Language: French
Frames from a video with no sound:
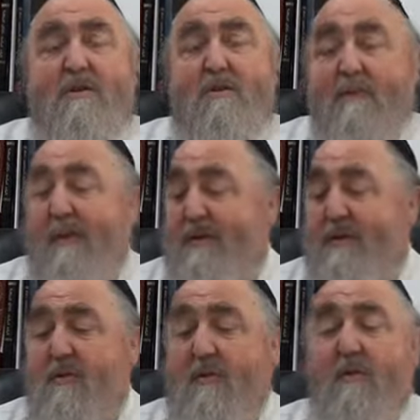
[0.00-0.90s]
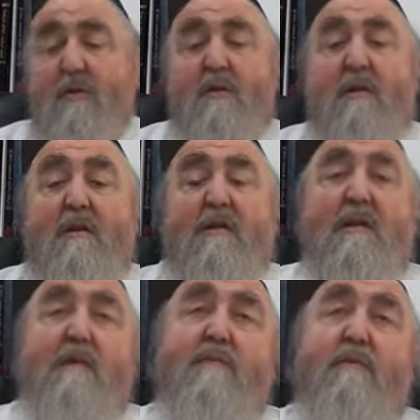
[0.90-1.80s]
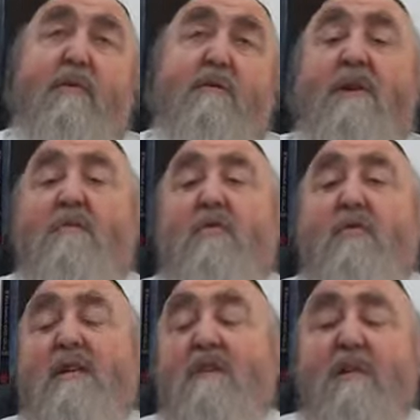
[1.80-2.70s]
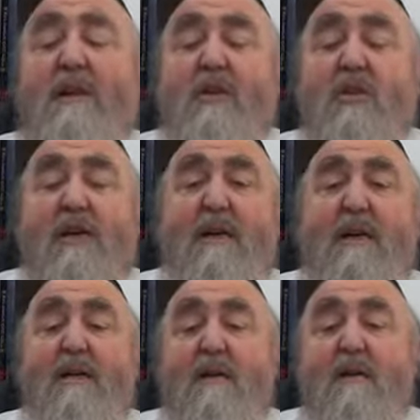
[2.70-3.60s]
Je pense que dans ces premiers mots de cette paracha